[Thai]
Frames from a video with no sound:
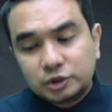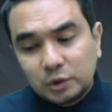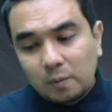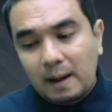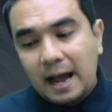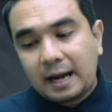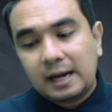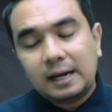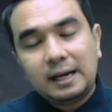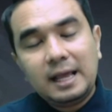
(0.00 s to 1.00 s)
สุพรรณ
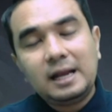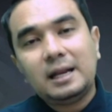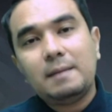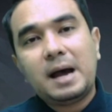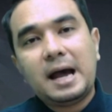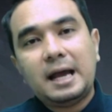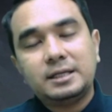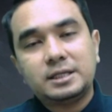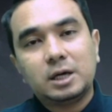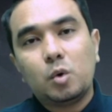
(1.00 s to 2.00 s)
เล่นในบ้าน
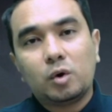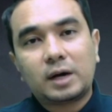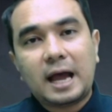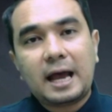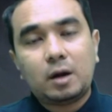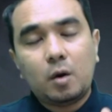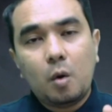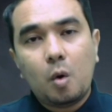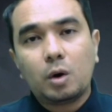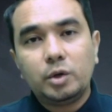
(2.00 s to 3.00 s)
เจอโคราช
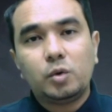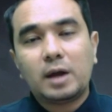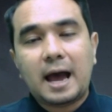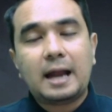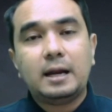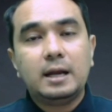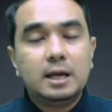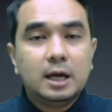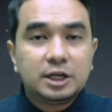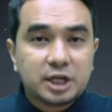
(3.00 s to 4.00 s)
6 ฤดูกาล
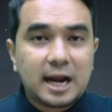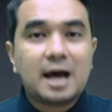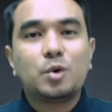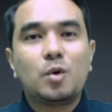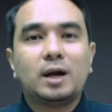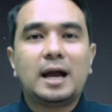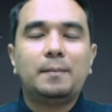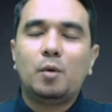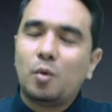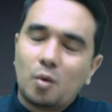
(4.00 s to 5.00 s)
ชนะรวดครับ
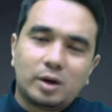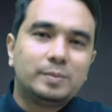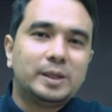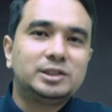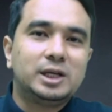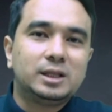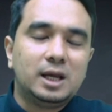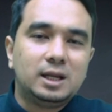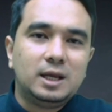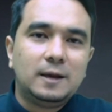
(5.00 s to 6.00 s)
โอ้โหนี่เป็นสิติ
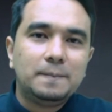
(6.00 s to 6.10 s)
ที่